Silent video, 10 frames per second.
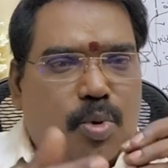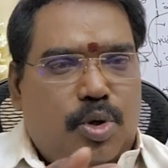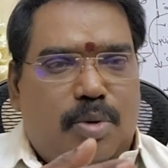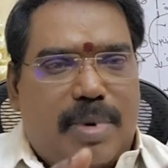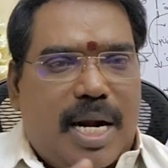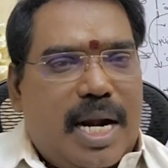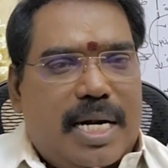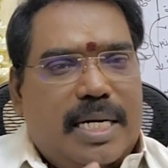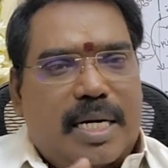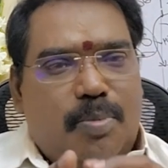பொது
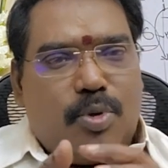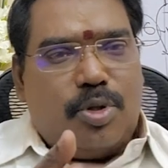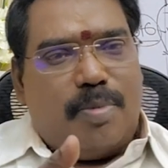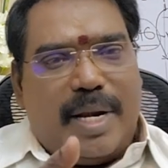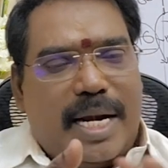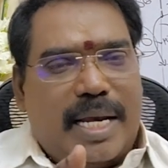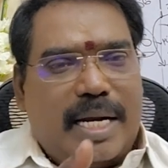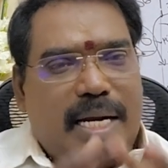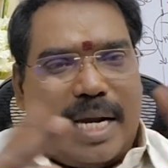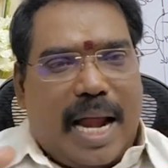மாநாடுகள் பொது
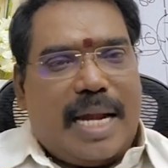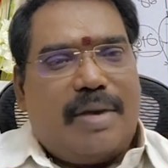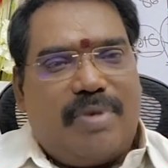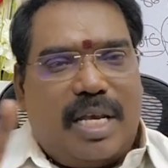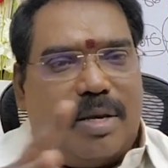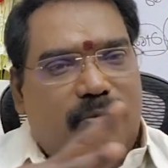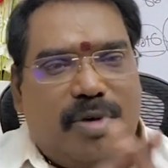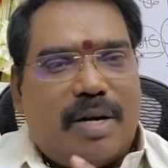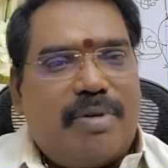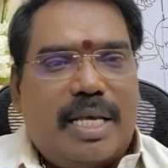மேடைகளில் அனைவரையும்
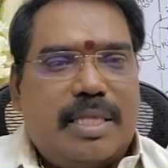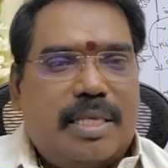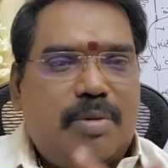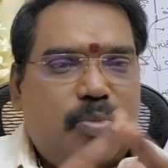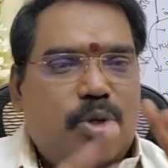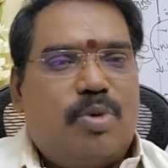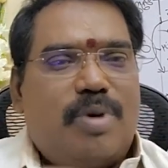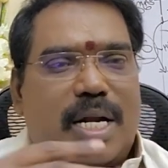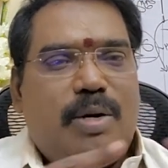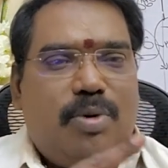வரவழைத்து
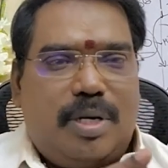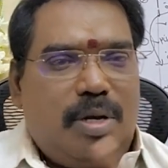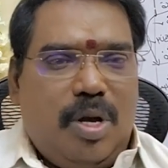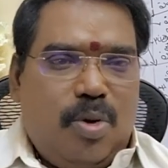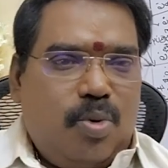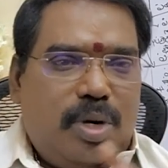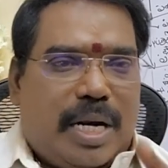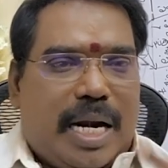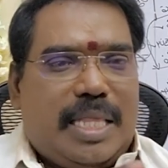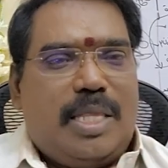பொதுவான ஒரு ஒரு
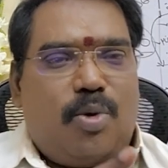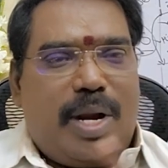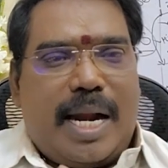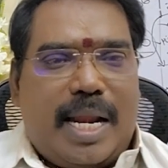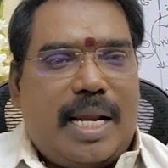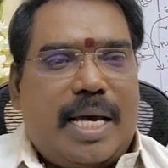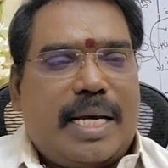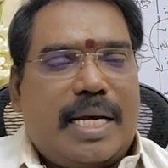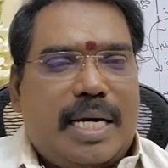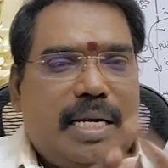
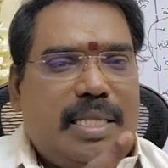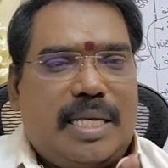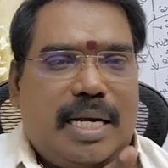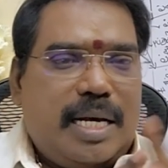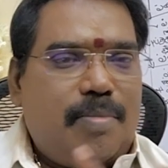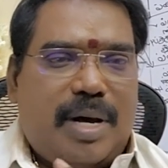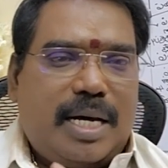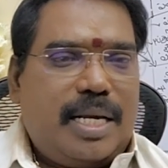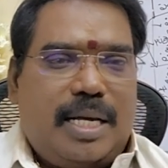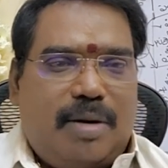கலந்துரையாடலாக
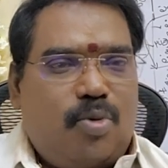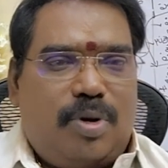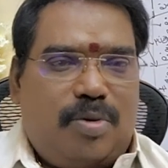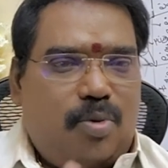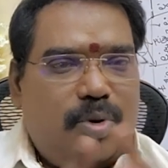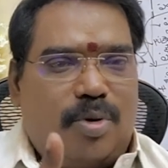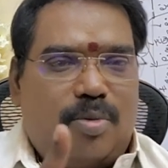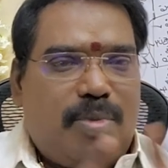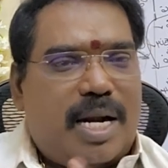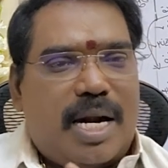கருத்தரங்கமாக ஒரு ஒரு
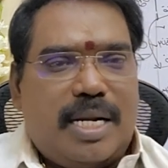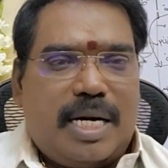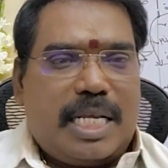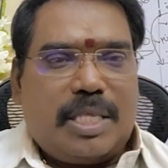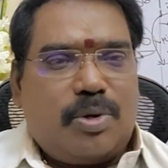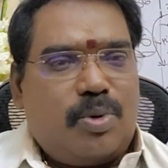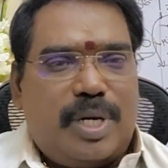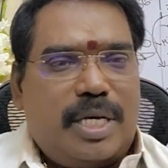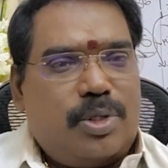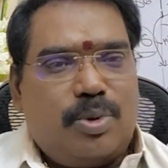மாநாடு
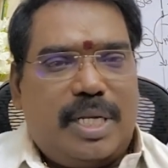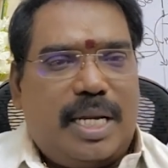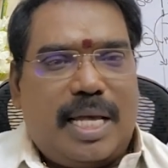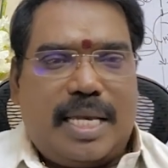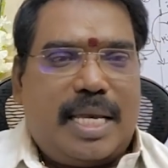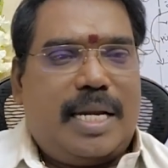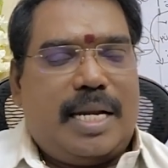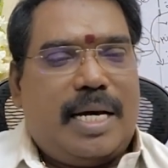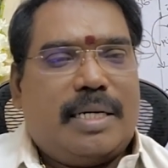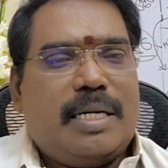நடத்தக்கூடிய ஜோதிடனாகிய
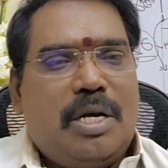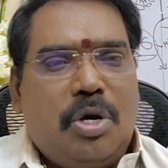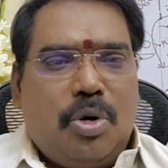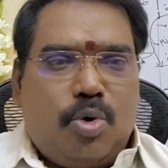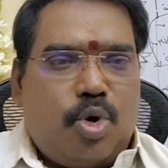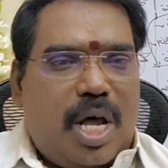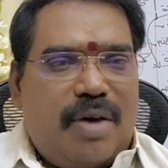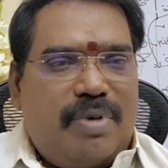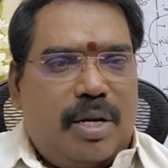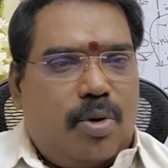நான்
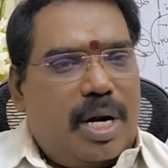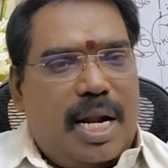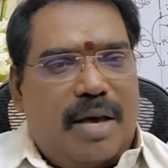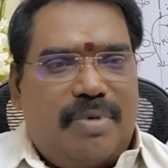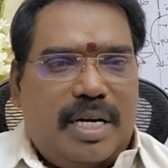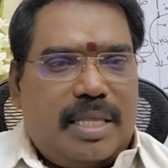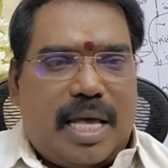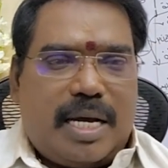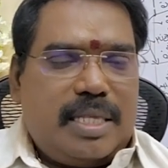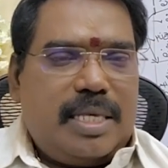கொராவின் கொரோனாவின்
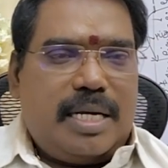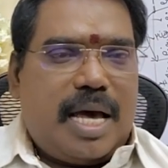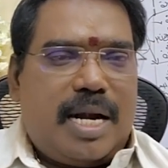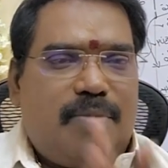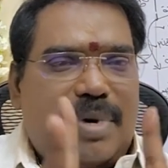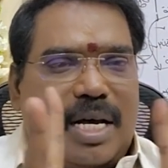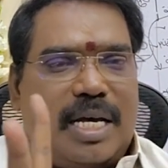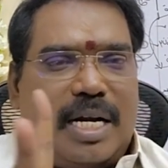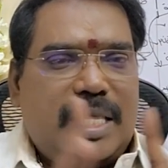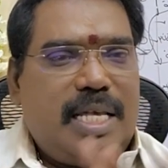தாக்கத்தின்
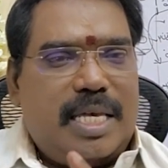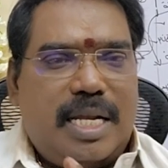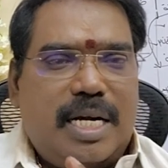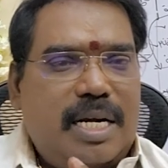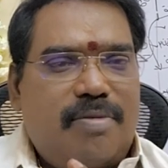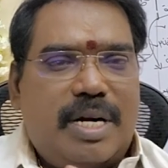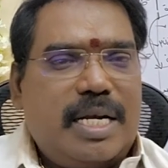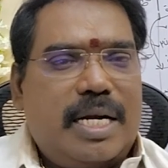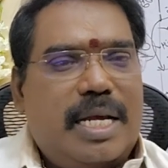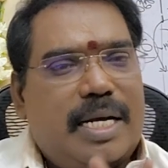காரணமாக கடந்த இரண்டு
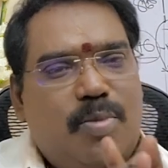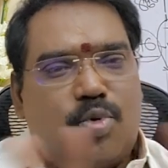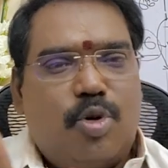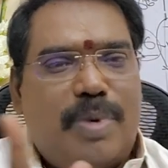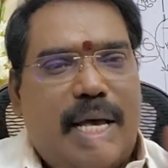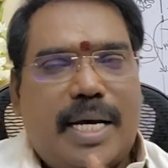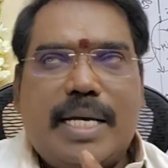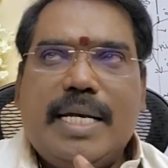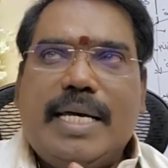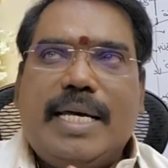வருடங்களாக முழுமையாக
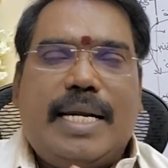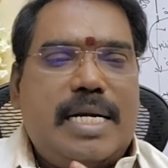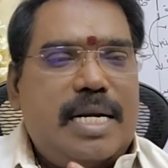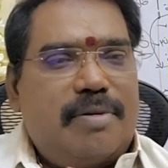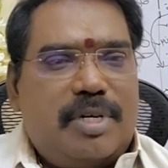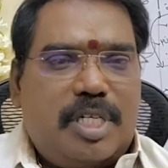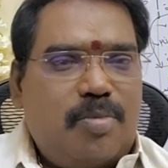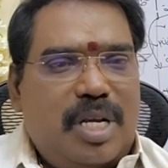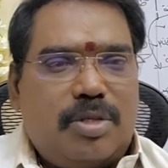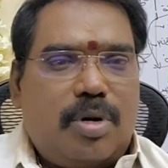ரெண்டரை
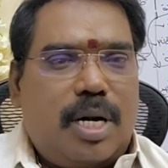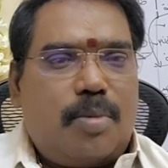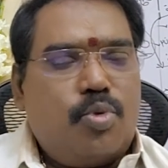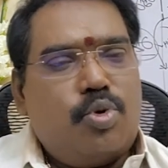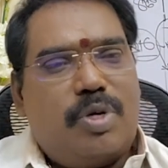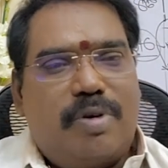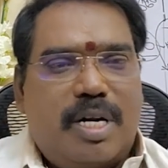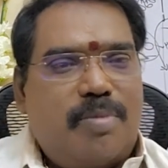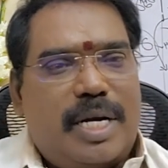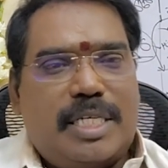வருஷம்னே சொல்லலாம் மூன்று
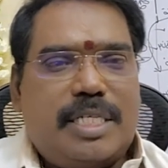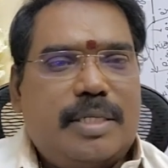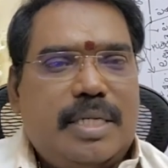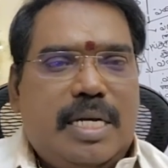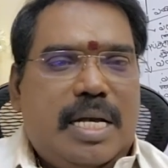வருடம் ஆயிடுச்சு